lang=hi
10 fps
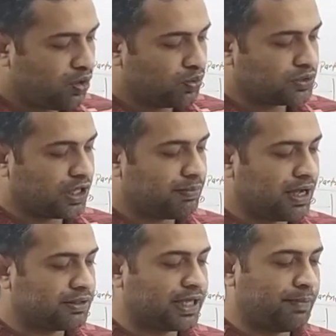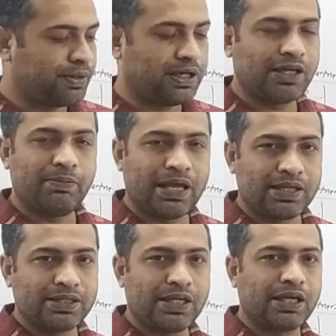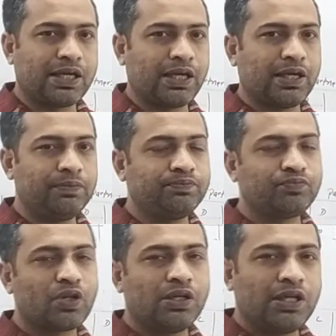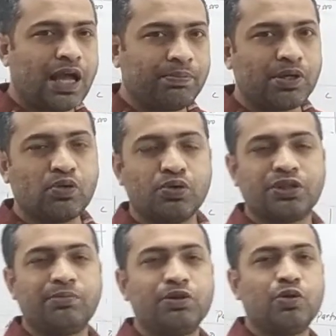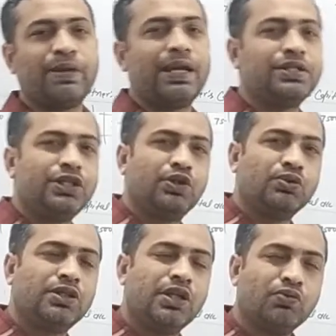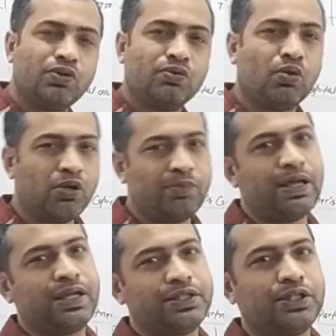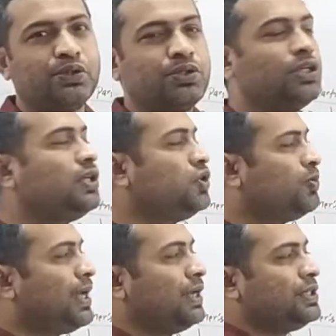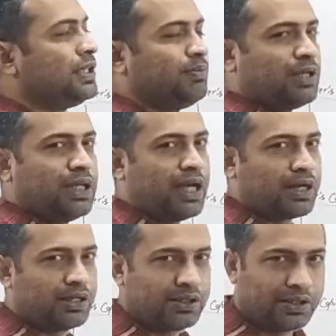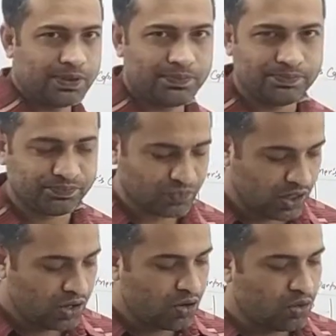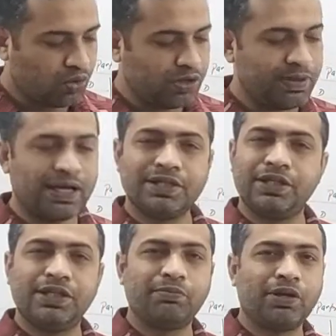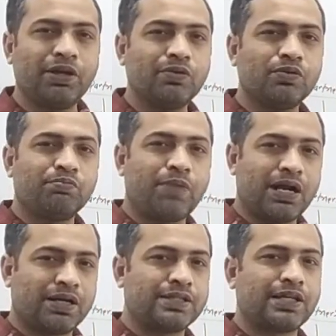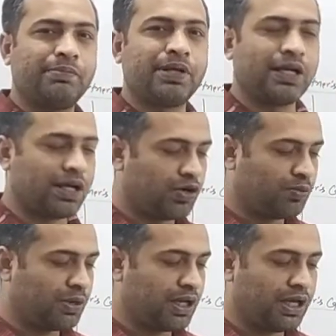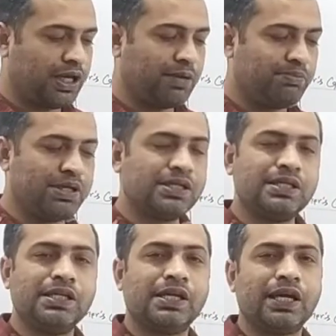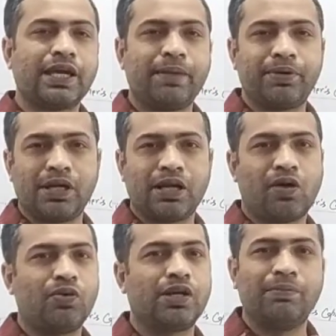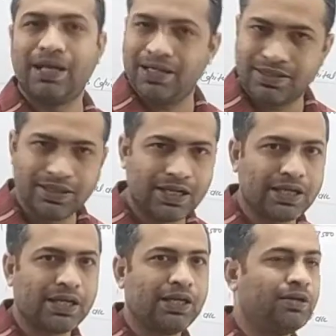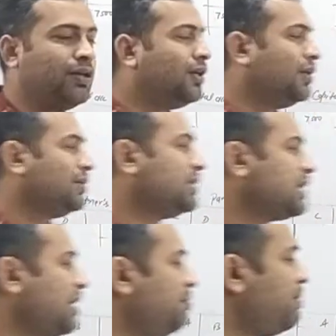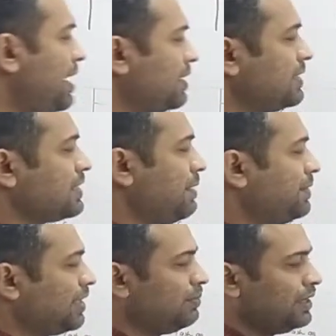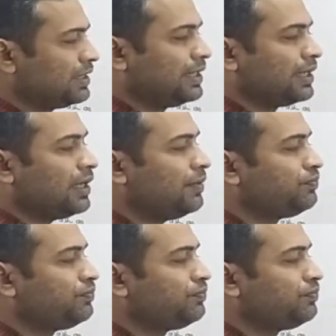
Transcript: उसके बाद कैपिटल के बैलेंस दे रखे हैं ये आपकी क्वेश्चन में जो बैलेंस शीट होती है वो ओल्ड बैलेंस शीट होती है न्यू बैलेंस शीट हम तैयार करते हैं ओल्ड बैलेंस शीट में पार्टनर्स कैपिटल अकाउंट में ए बी सी के कैपिटल अकाउंट के बैलेंस दे रखे हैं जिसे हम पार्टनर्स कैपिटल में लिख देंगे